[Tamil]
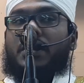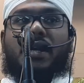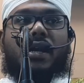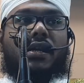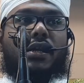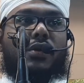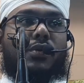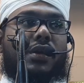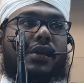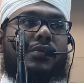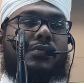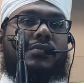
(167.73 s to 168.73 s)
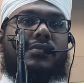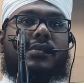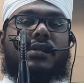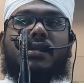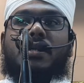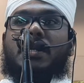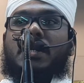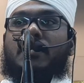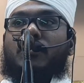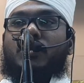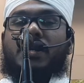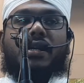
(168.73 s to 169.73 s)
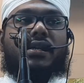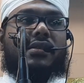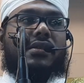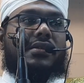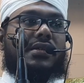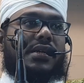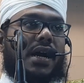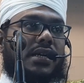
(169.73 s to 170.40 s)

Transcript: பிள்ளைகள் எல்லோரையும் நம் முன்னேற்றத்திற்கு